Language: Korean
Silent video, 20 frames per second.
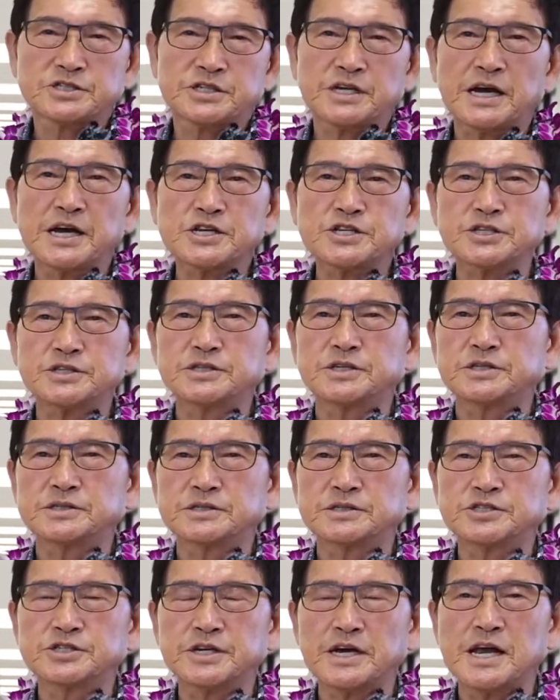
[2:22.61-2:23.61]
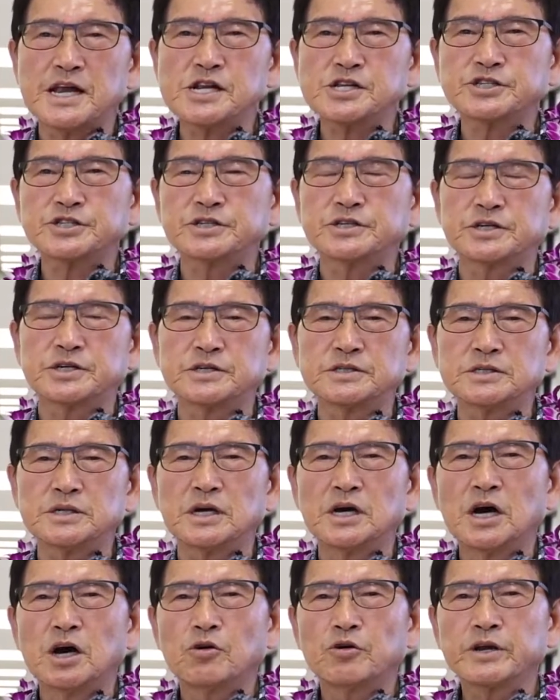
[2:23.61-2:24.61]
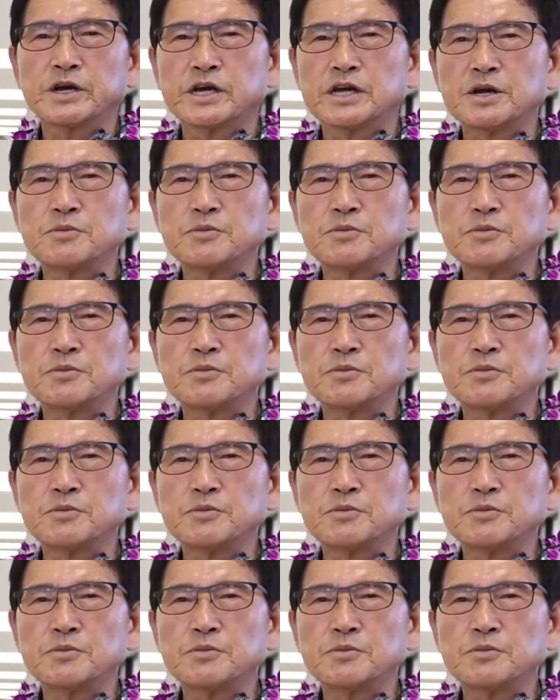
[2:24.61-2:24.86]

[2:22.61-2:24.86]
지하실은 지하 1층은 우리가